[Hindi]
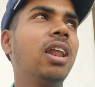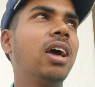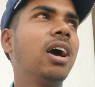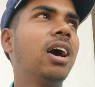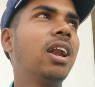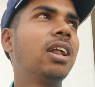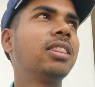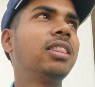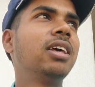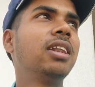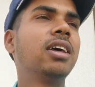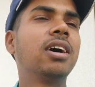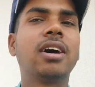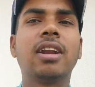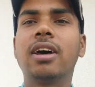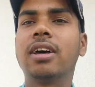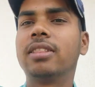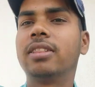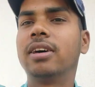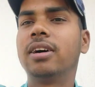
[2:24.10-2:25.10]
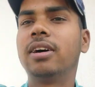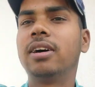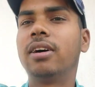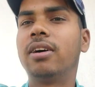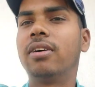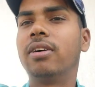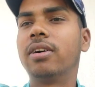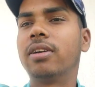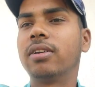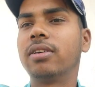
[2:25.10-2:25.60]
गलती लग रहा था
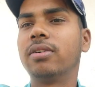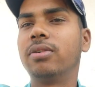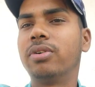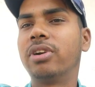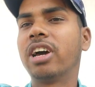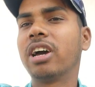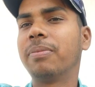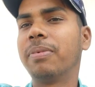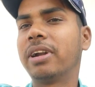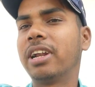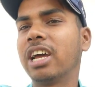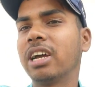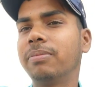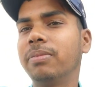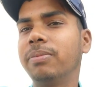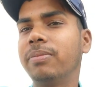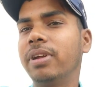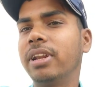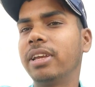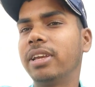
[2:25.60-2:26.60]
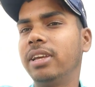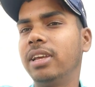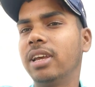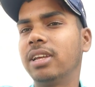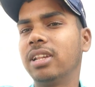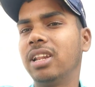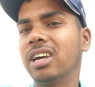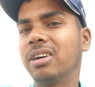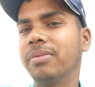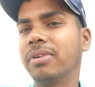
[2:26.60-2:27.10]
और उठक बैठक भी मैंने
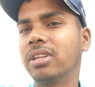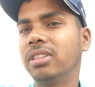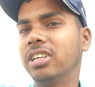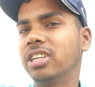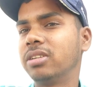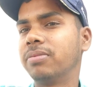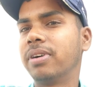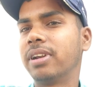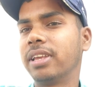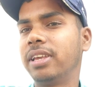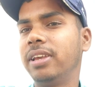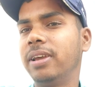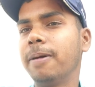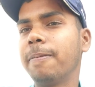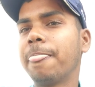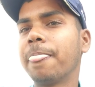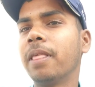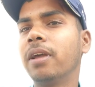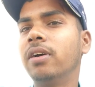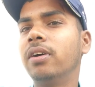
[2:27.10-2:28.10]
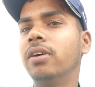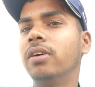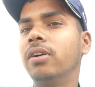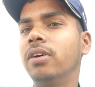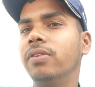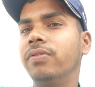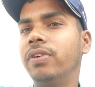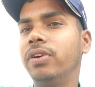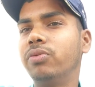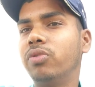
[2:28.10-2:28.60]
किया लगभग दस बार किया
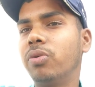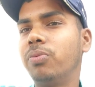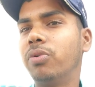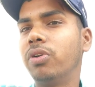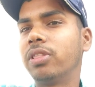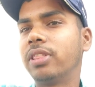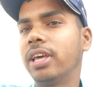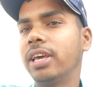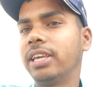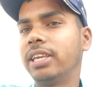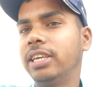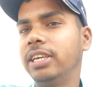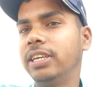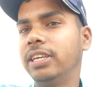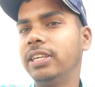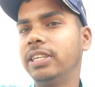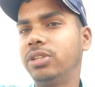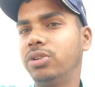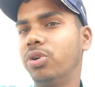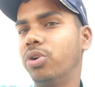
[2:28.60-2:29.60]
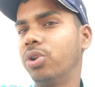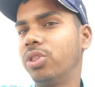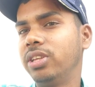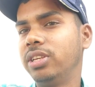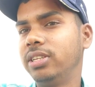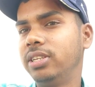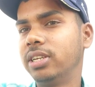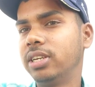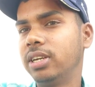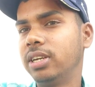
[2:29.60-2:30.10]
फिर वो बोलता है कि छोड़
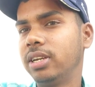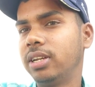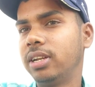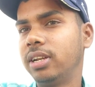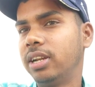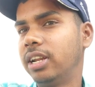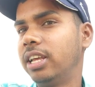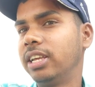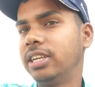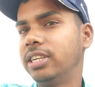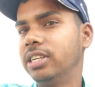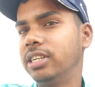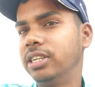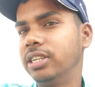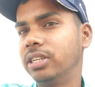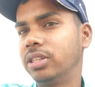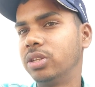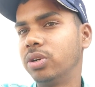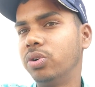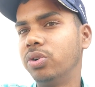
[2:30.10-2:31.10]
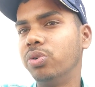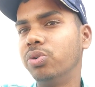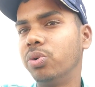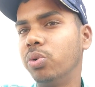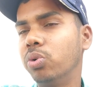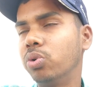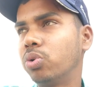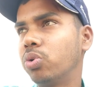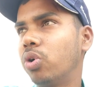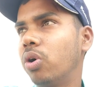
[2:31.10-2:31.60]
दीजिए नहीं कीजिए तो
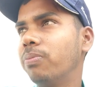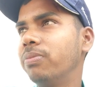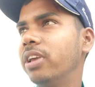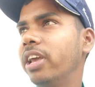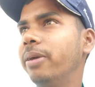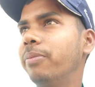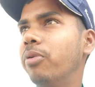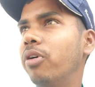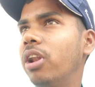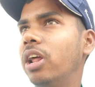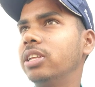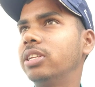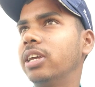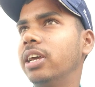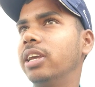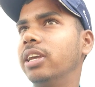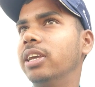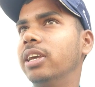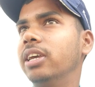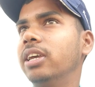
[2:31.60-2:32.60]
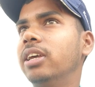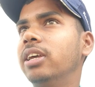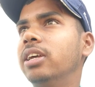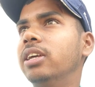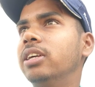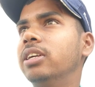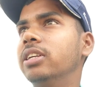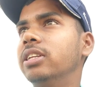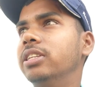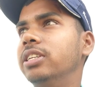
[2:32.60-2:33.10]
उसको हम यही बोलना चाहेंगे
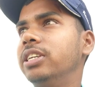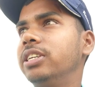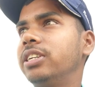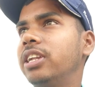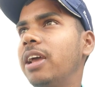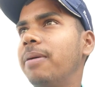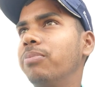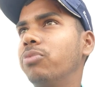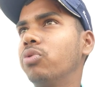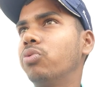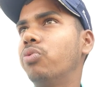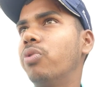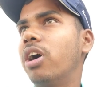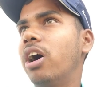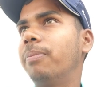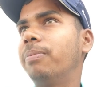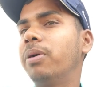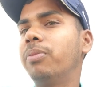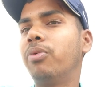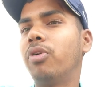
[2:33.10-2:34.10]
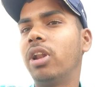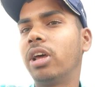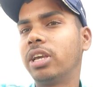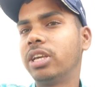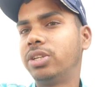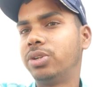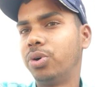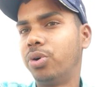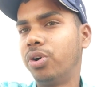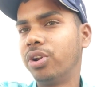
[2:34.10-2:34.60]
जिस टाइम तुम वहाँ पे बोला
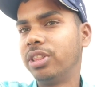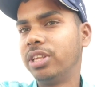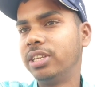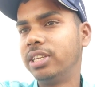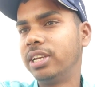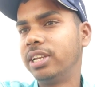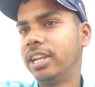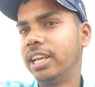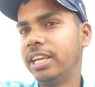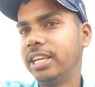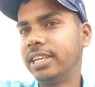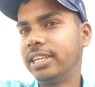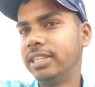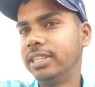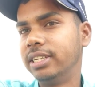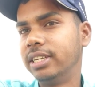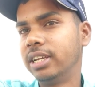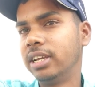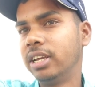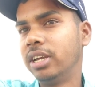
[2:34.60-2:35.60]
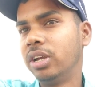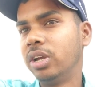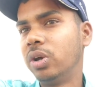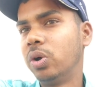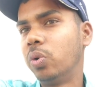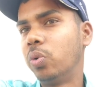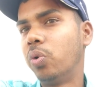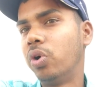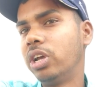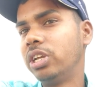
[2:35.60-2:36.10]
कि छोड़ दीजिए नहीं कीजिए
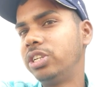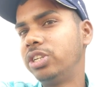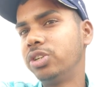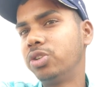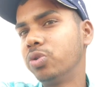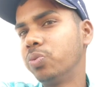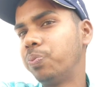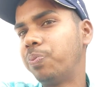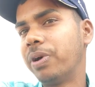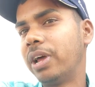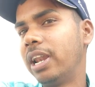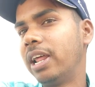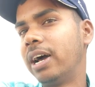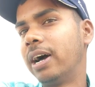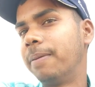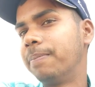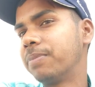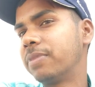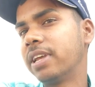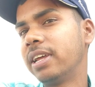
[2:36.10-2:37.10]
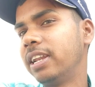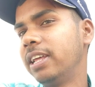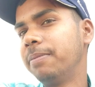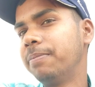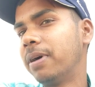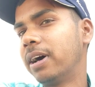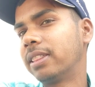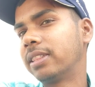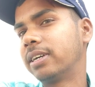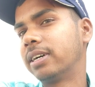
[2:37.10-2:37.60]
वही चीज़ तुम पहले हमसे नहीं
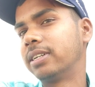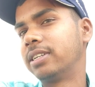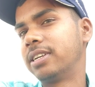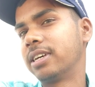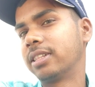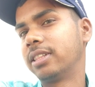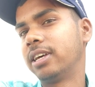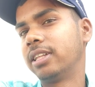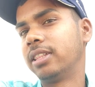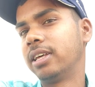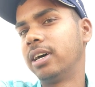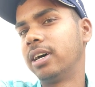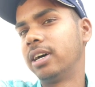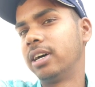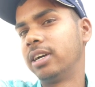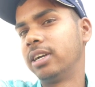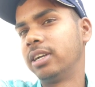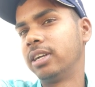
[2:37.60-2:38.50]
बात कर सकता था